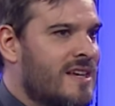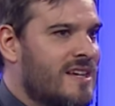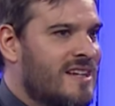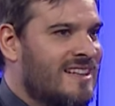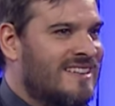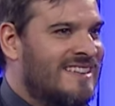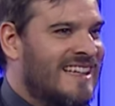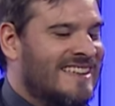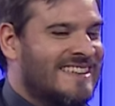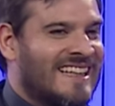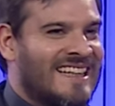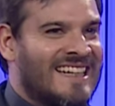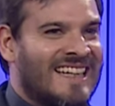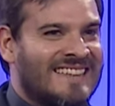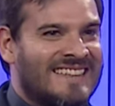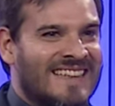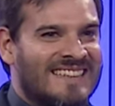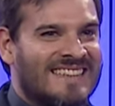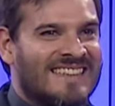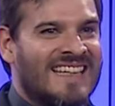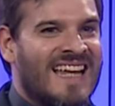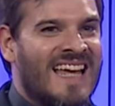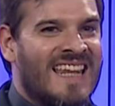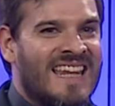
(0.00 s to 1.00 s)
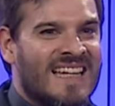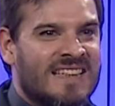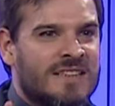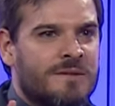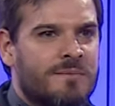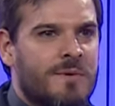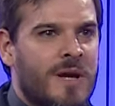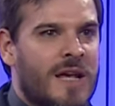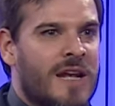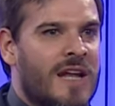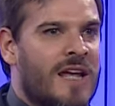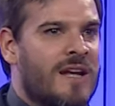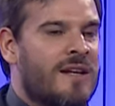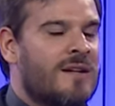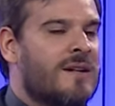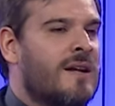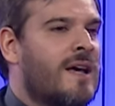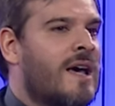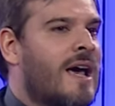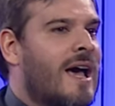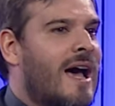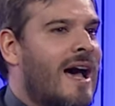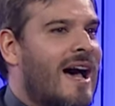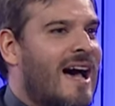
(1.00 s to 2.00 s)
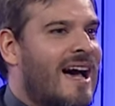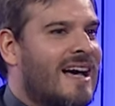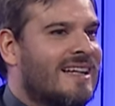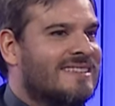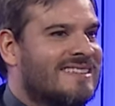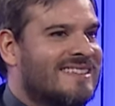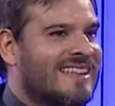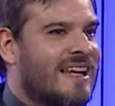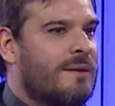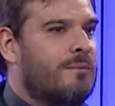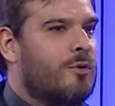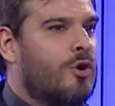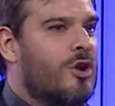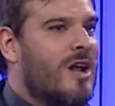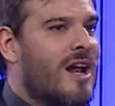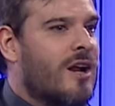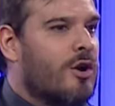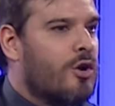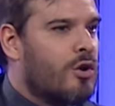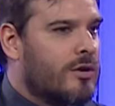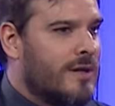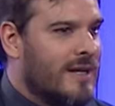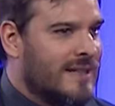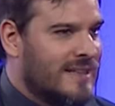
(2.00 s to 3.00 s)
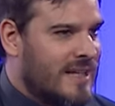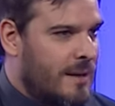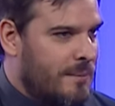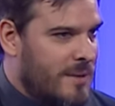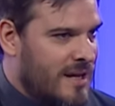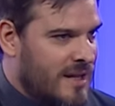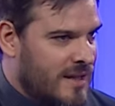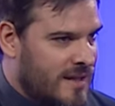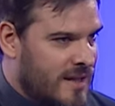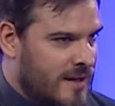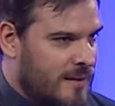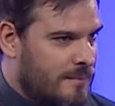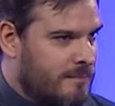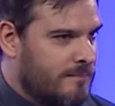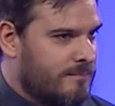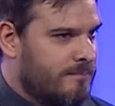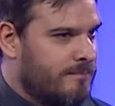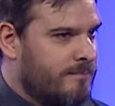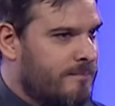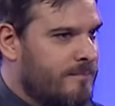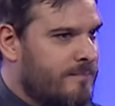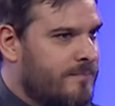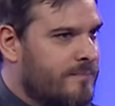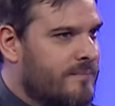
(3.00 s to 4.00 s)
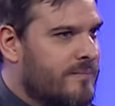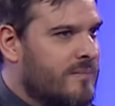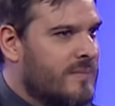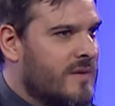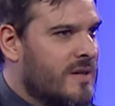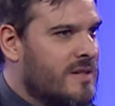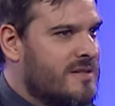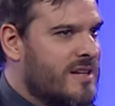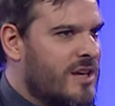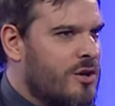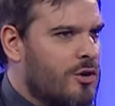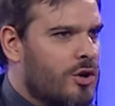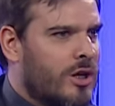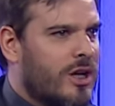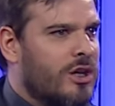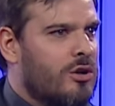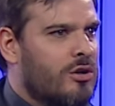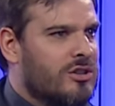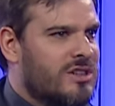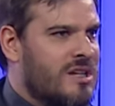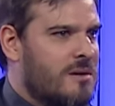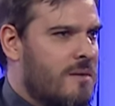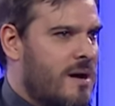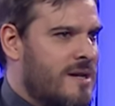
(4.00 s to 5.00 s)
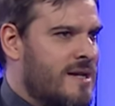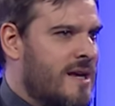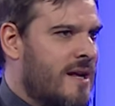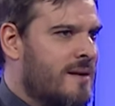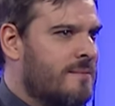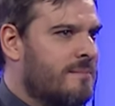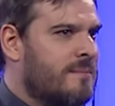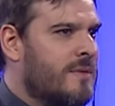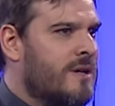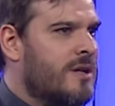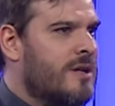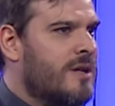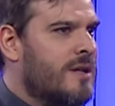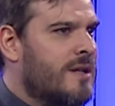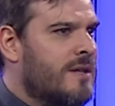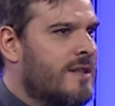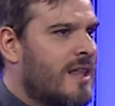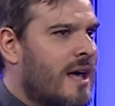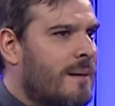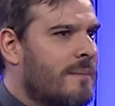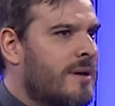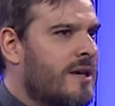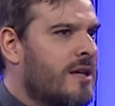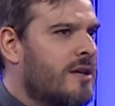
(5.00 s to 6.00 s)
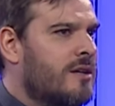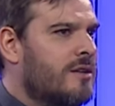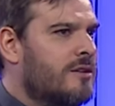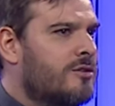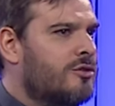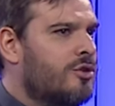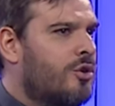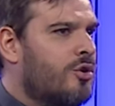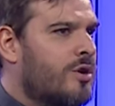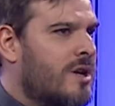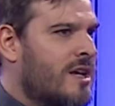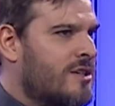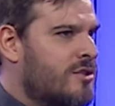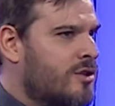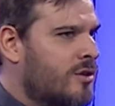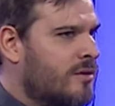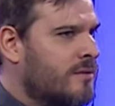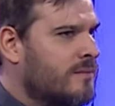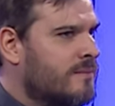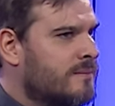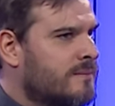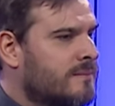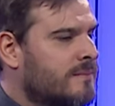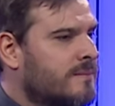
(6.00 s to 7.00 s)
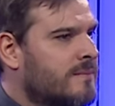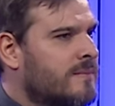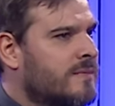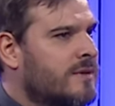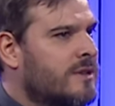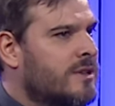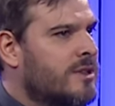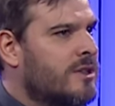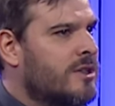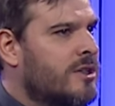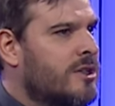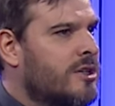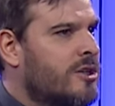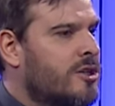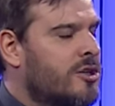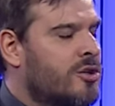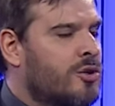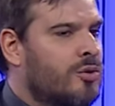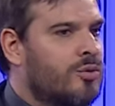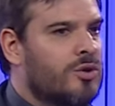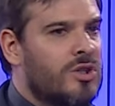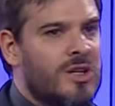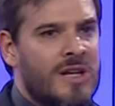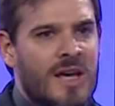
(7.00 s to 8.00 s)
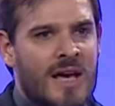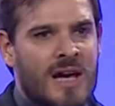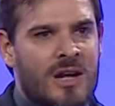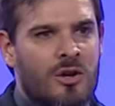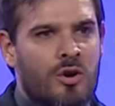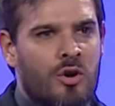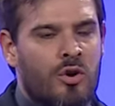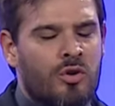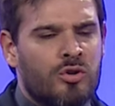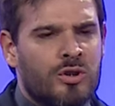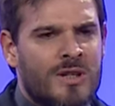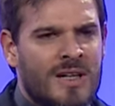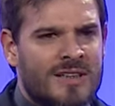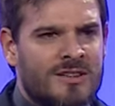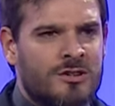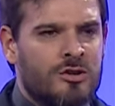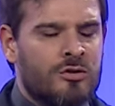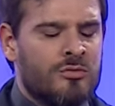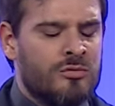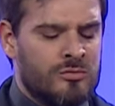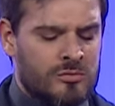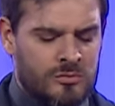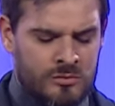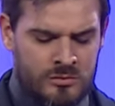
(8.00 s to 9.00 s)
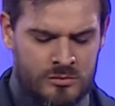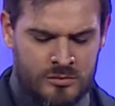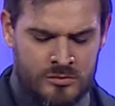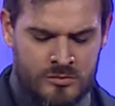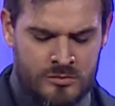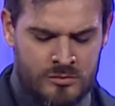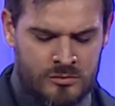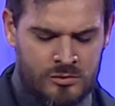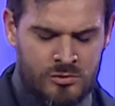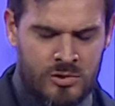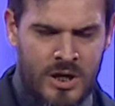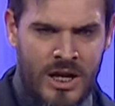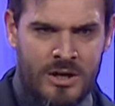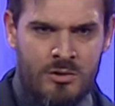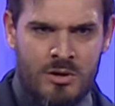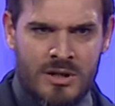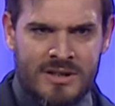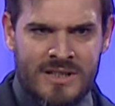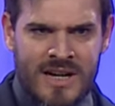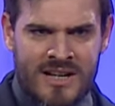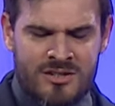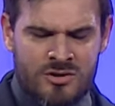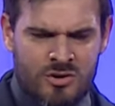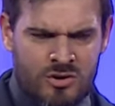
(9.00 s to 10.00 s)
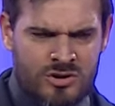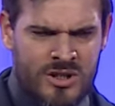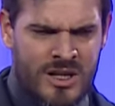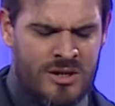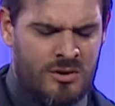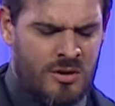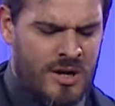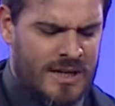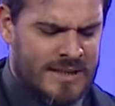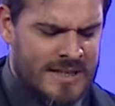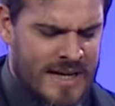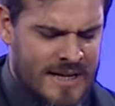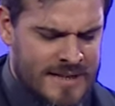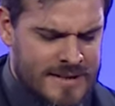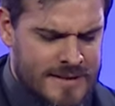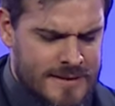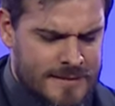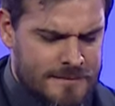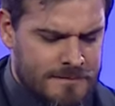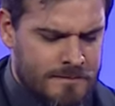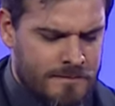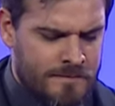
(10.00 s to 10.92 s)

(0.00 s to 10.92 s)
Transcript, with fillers: Si esas necesidades vienen a hacerme orar correctamente. Señor, que no se vayan. Dame tu corazón. Un día lo conté hace un, un año atrás, dos años atrás.